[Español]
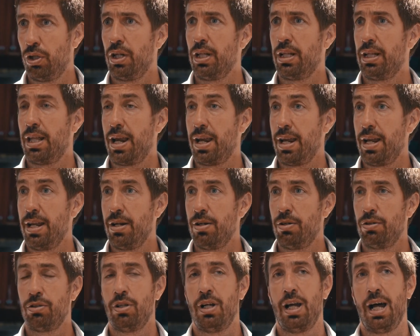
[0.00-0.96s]
eh,
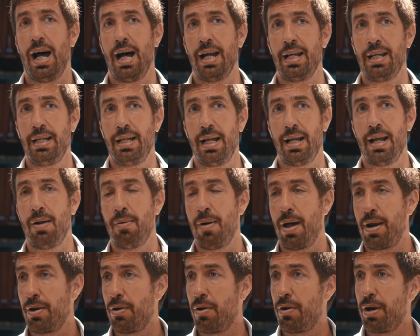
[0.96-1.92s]
terrenos ahí en el
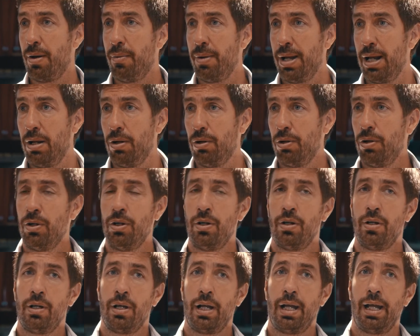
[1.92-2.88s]
barrio Ravelo,
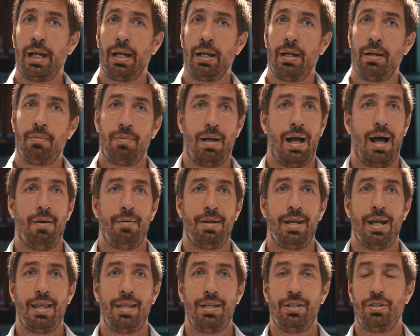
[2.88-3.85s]
eh,
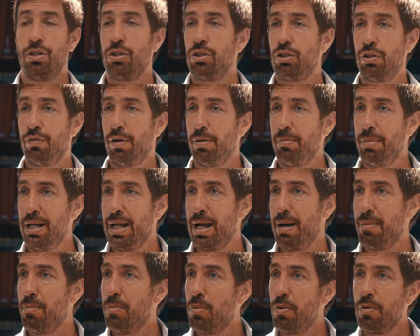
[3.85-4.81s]
había 18
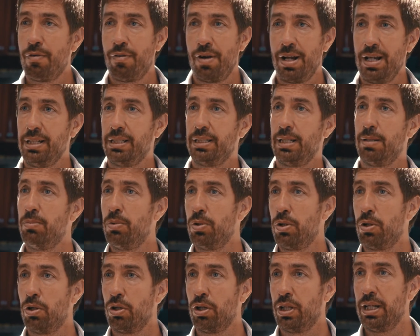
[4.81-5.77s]
familias muy felices, muy
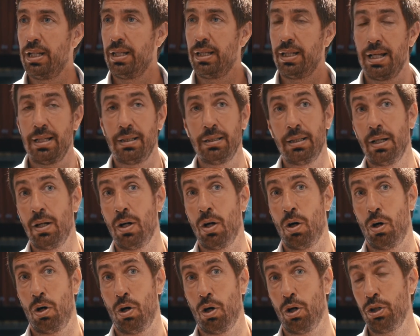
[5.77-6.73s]
contentas,
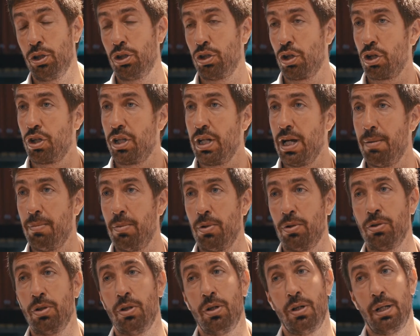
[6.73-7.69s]
hoy
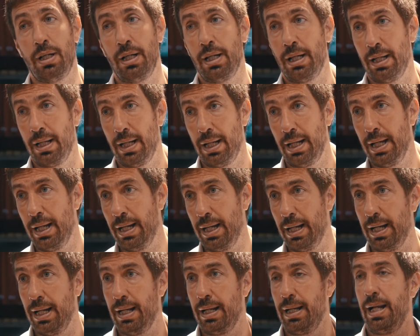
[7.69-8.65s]
sorteamos
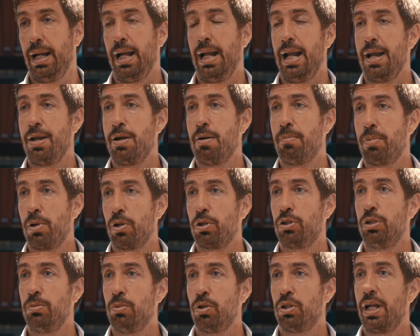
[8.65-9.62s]
eh, el año
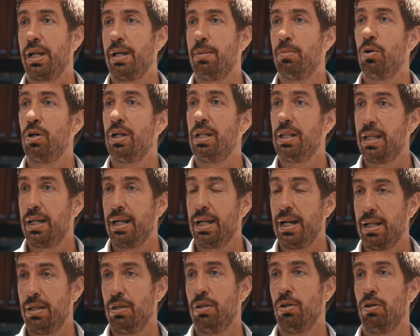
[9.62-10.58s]
próximo estaremos
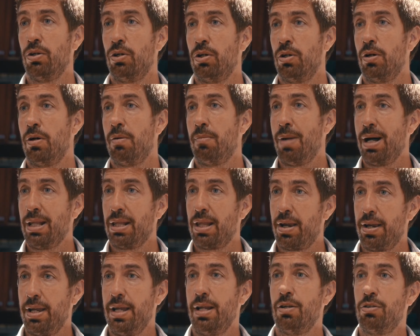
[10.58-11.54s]
entregando más
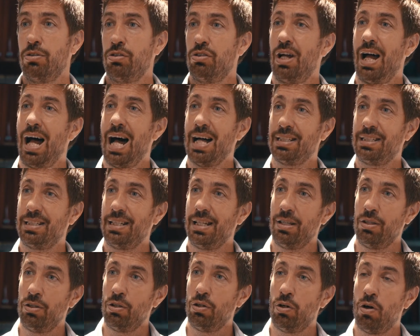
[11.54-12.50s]
terrenos,
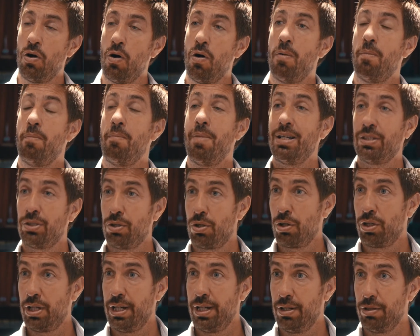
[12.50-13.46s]
haciendo más
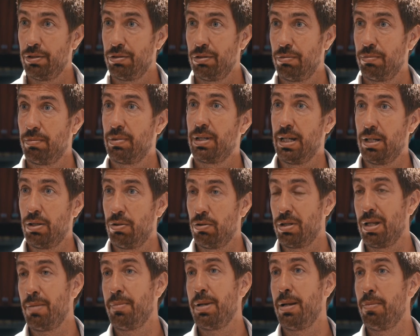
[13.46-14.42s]
sorteos, que esto
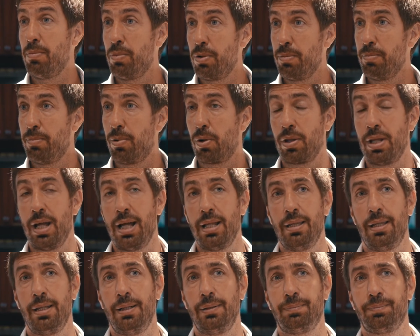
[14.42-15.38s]
también es muy
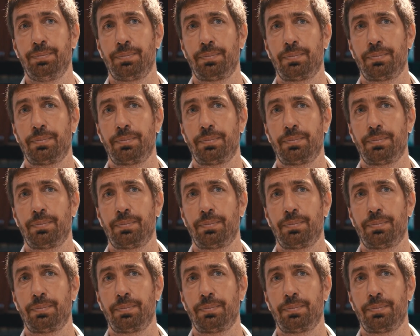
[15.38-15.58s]
importante.